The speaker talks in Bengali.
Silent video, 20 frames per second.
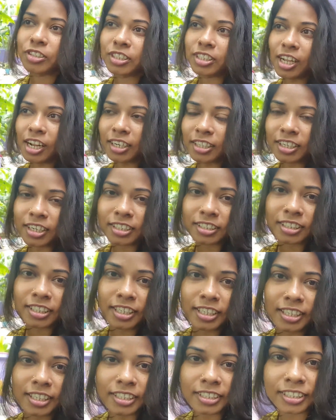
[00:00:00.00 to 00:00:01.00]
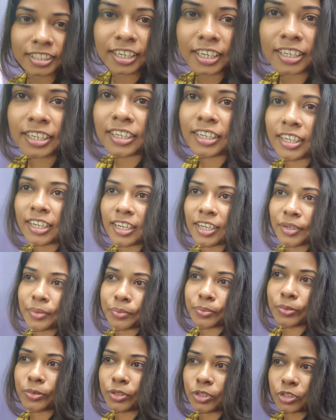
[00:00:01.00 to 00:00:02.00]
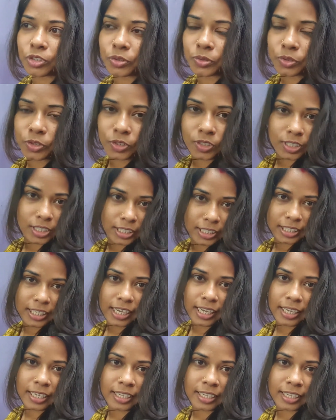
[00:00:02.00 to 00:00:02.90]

স্নান টান সেরে এসে পুজো টুজো দিয়ে